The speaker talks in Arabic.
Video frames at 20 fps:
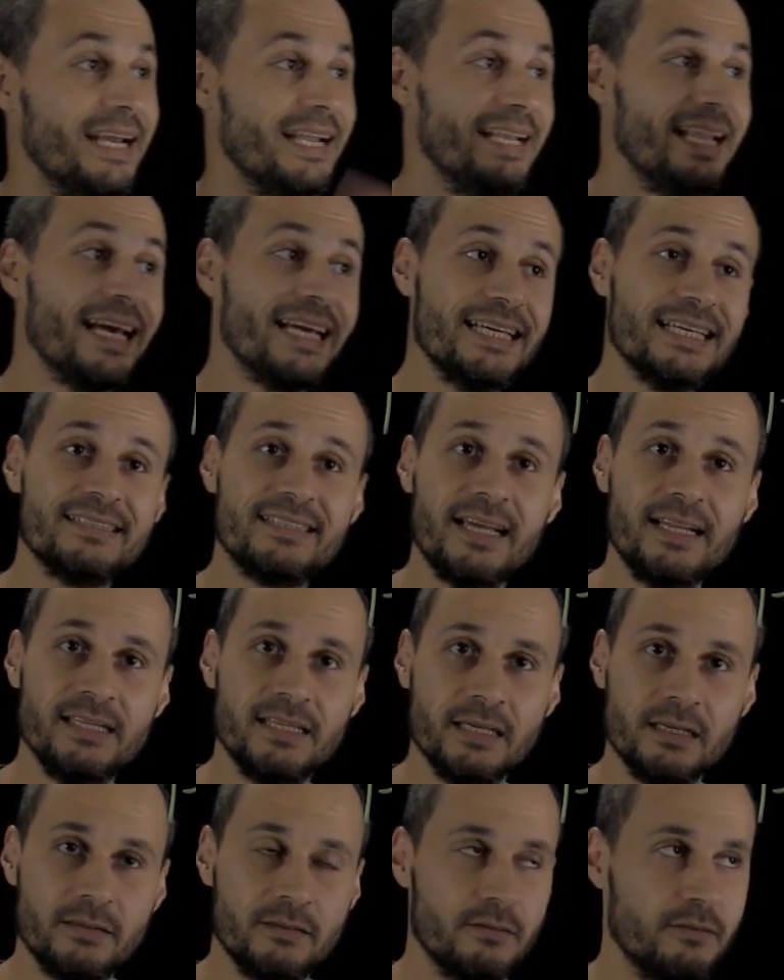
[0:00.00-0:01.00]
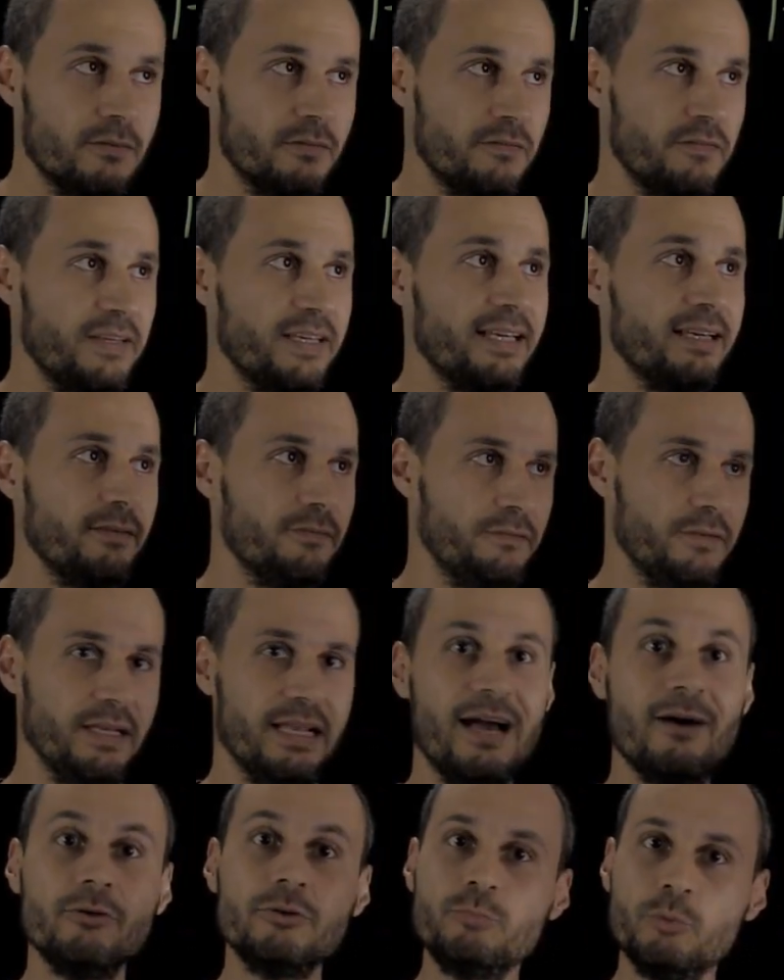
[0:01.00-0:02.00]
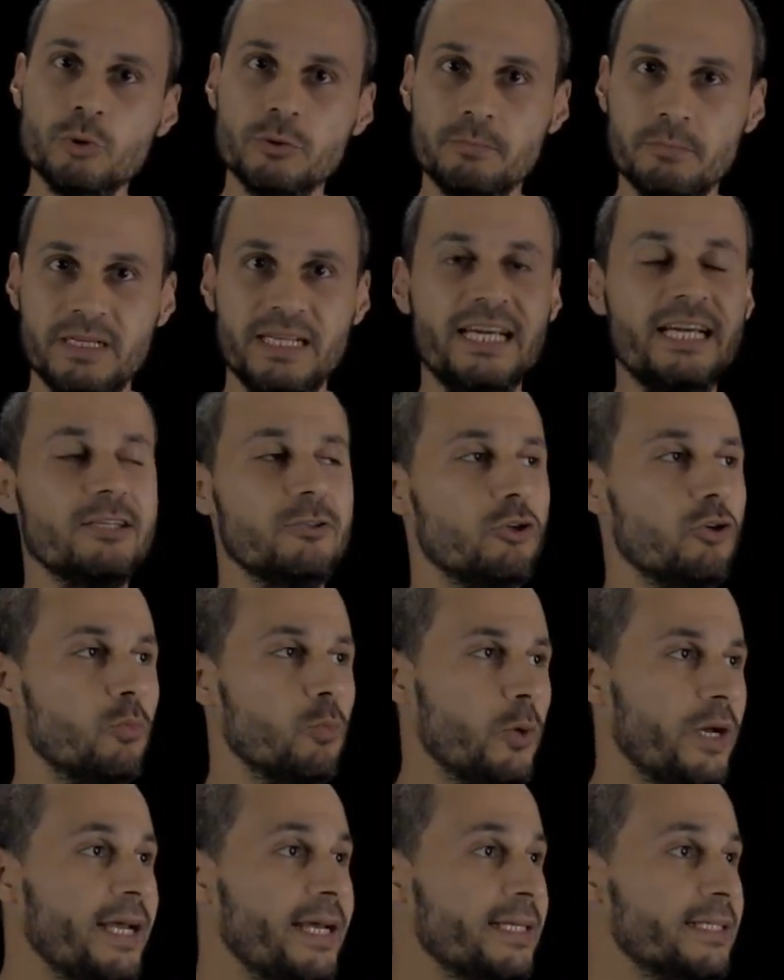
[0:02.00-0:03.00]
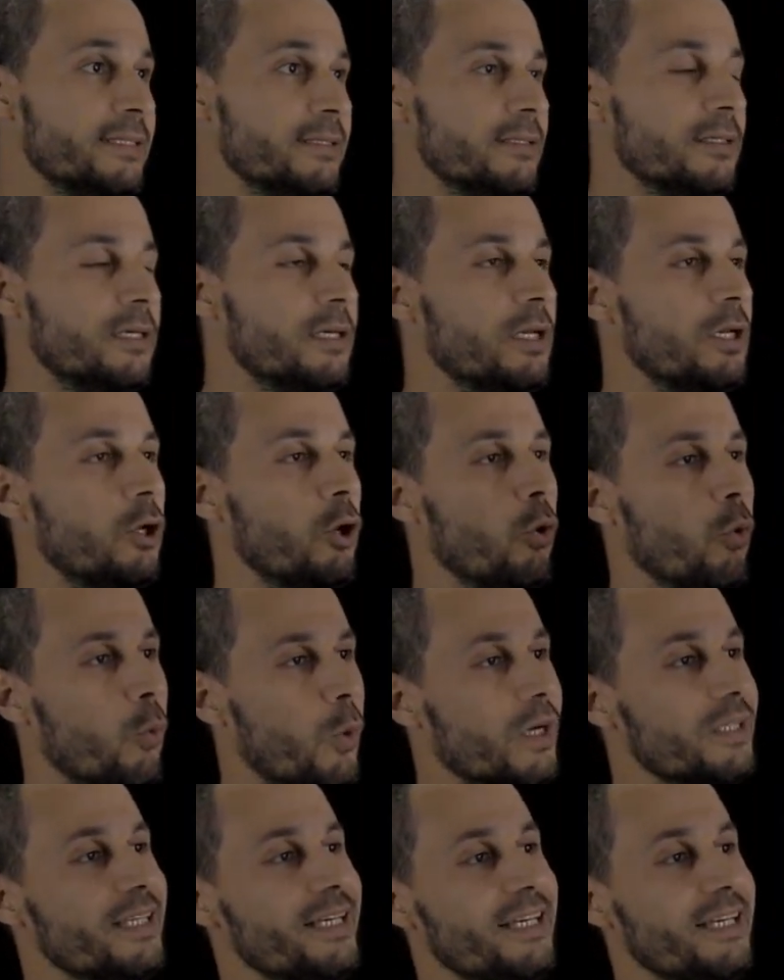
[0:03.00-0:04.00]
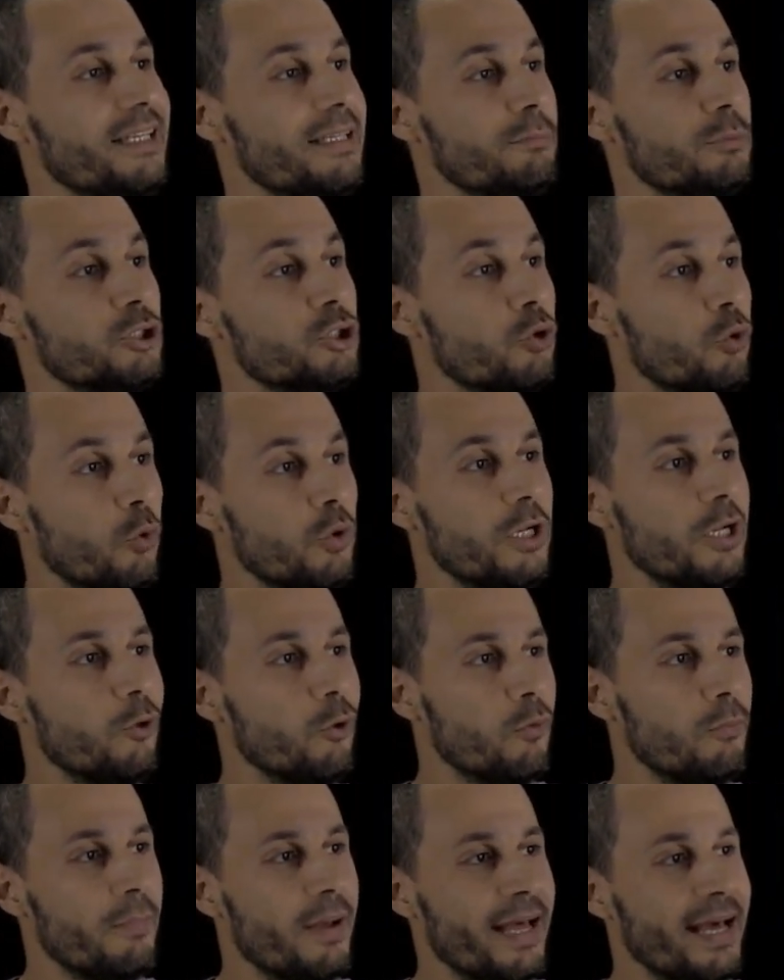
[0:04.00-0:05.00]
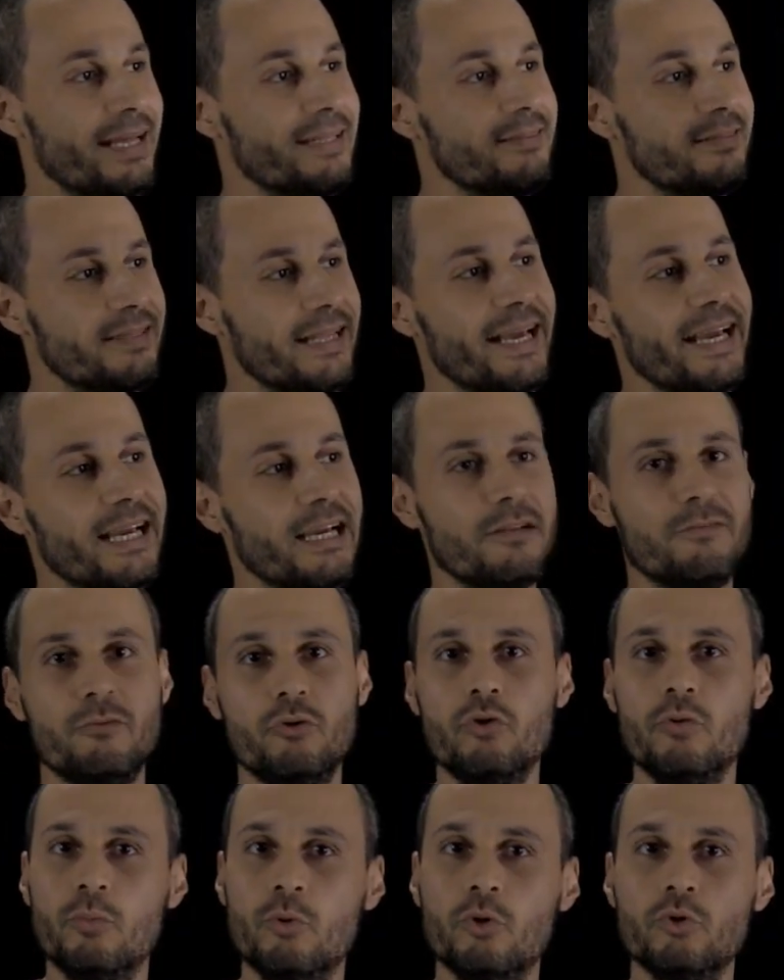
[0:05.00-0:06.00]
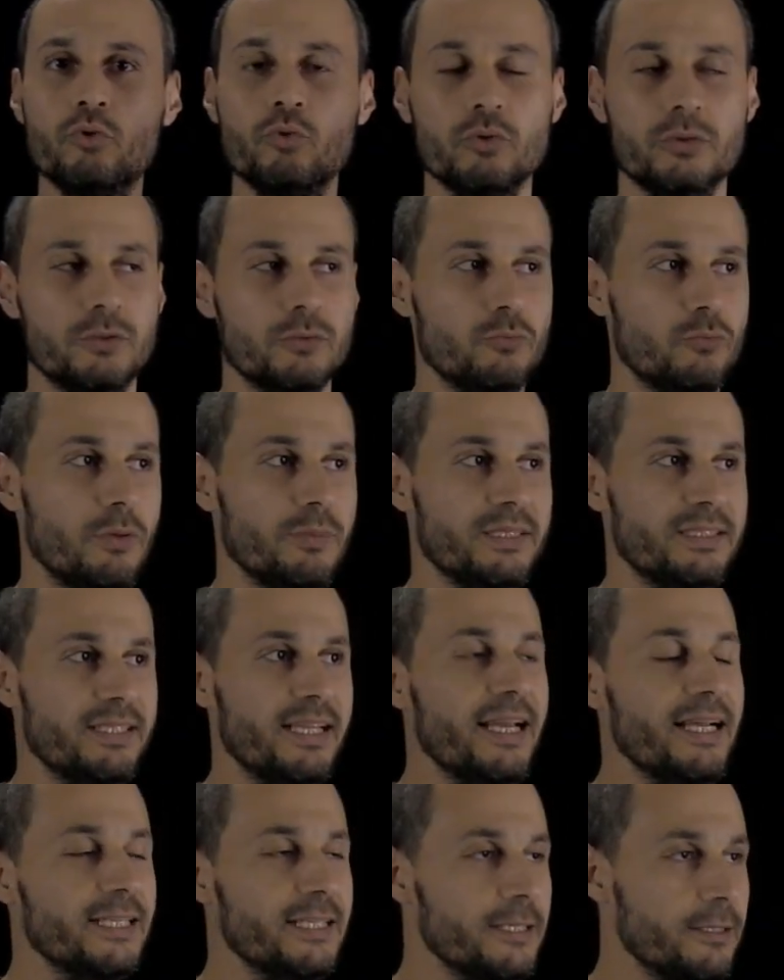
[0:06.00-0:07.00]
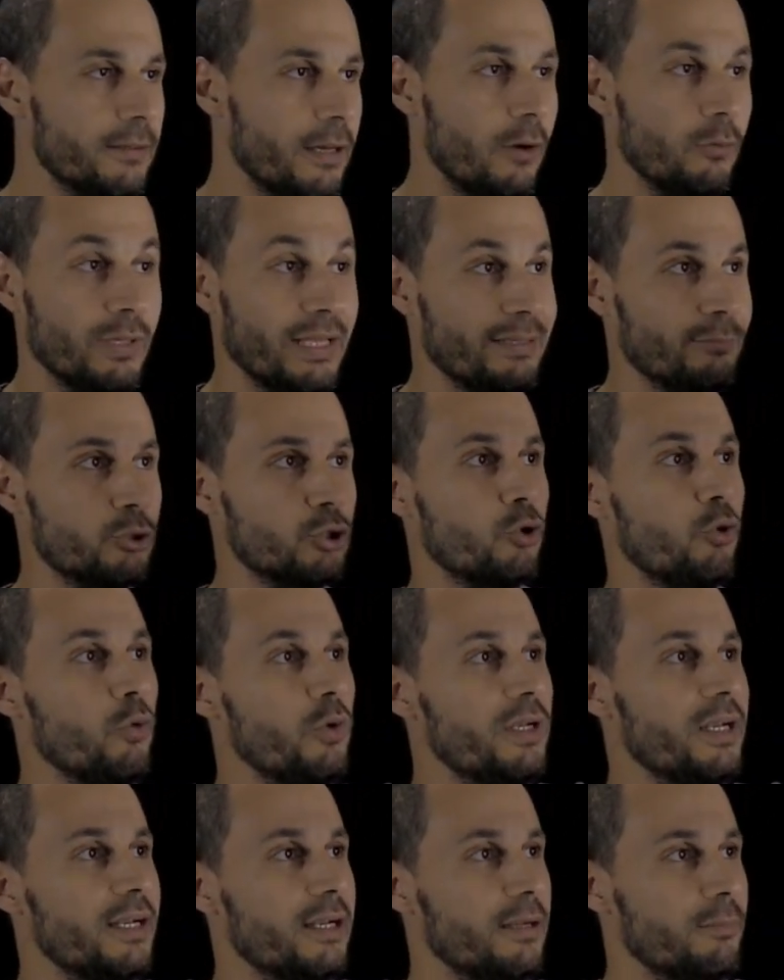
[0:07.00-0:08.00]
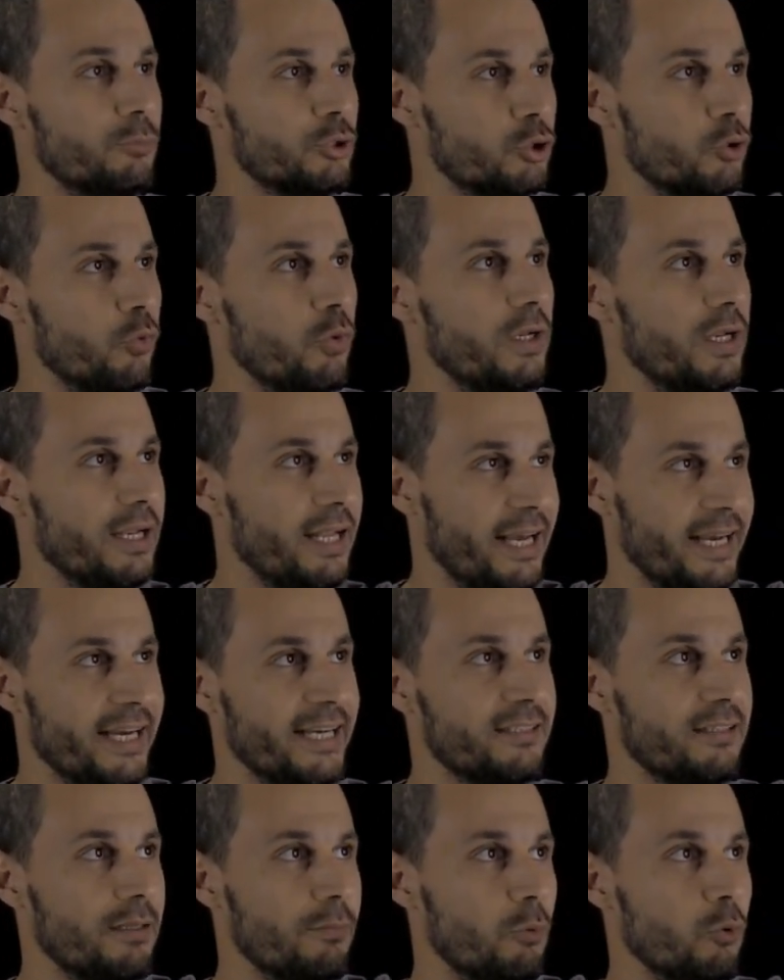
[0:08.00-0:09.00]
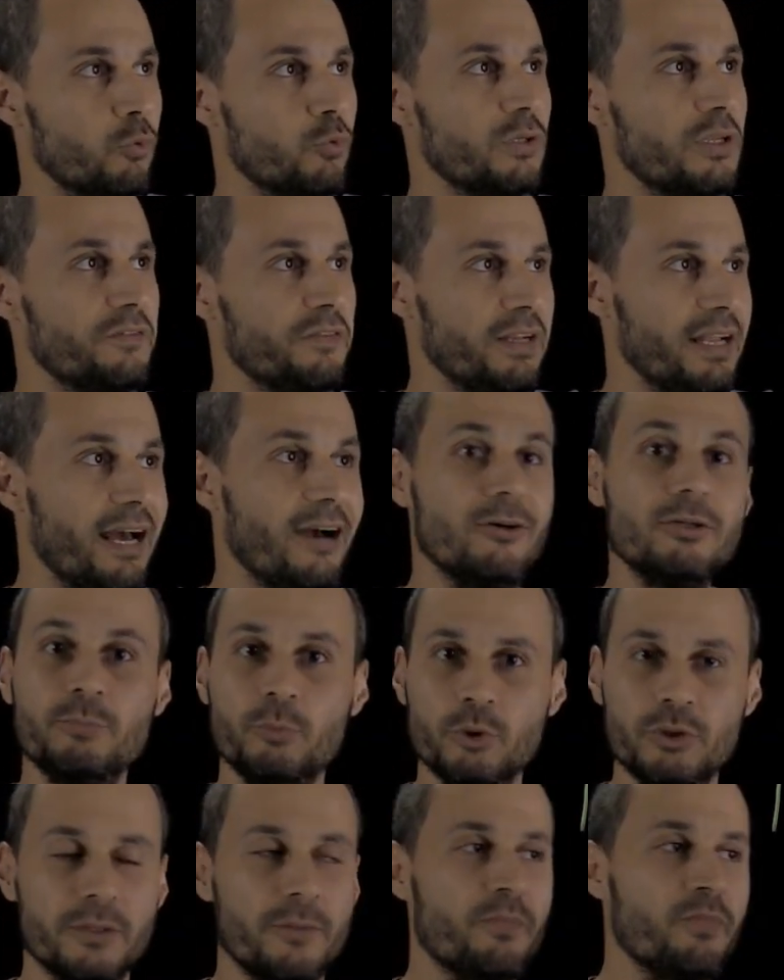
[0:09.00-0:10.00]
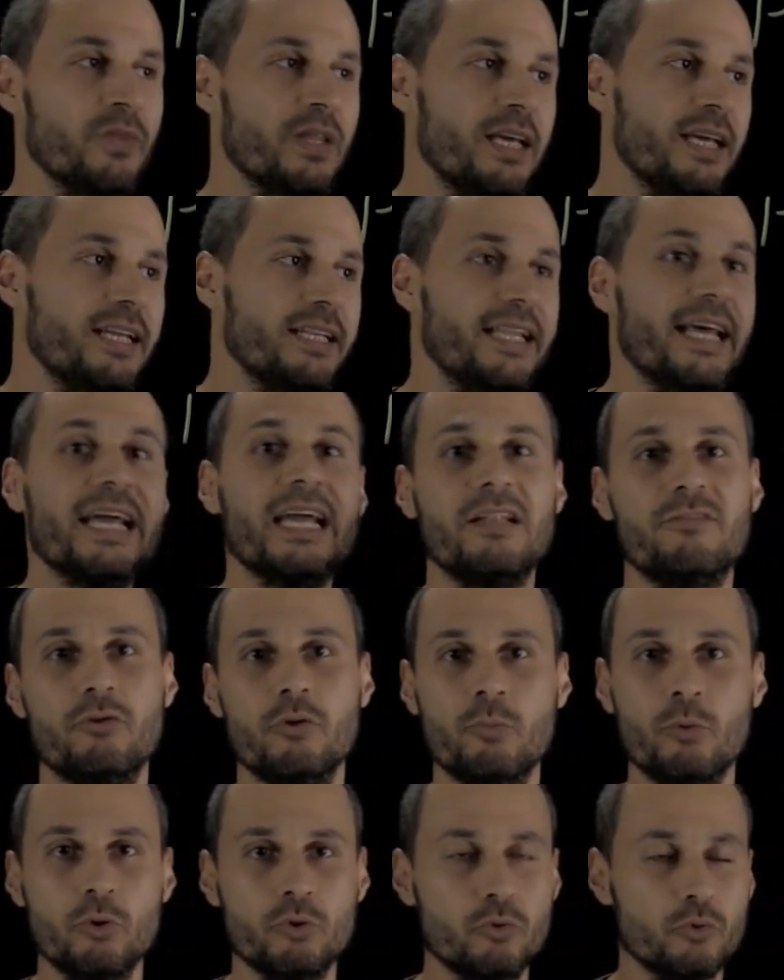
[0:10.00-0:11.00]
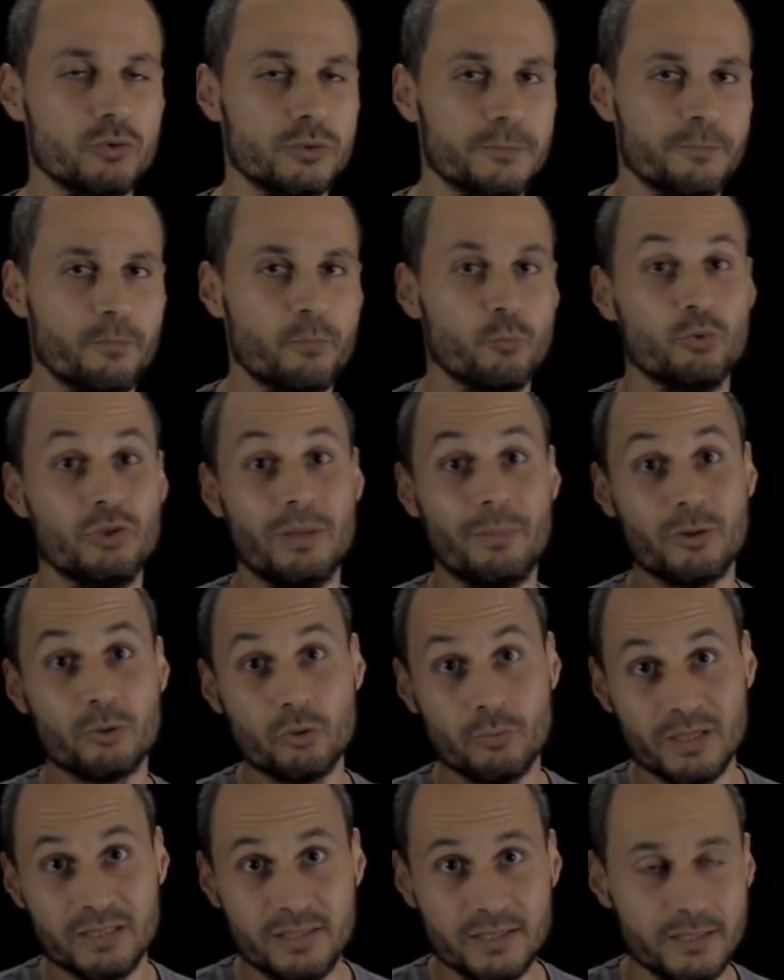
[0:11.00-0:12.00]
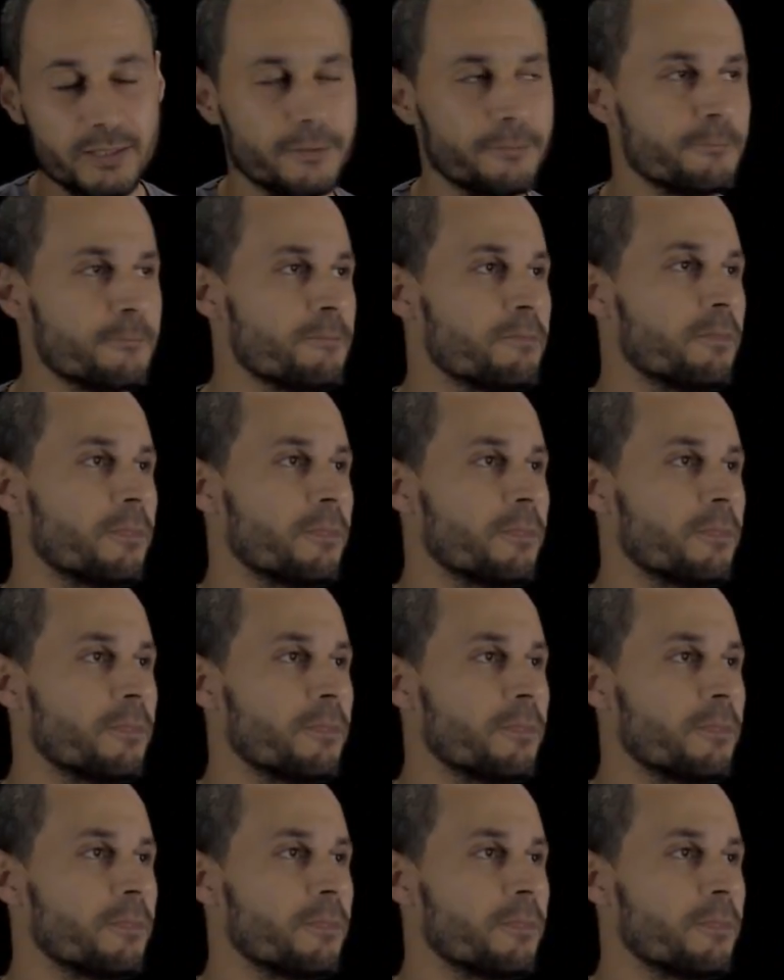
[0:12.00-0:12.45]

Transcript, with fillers: الناحيه الثانيه في في الاوتبوت من ناحيه الامهات واضح ان مش كل الامهات داخل فيهم خطوط وبالتالي او يعني مش كل مش كل الحاجات اللي موجوده في الاوتبوت داخل فيهم خطوط وده برضه منطقي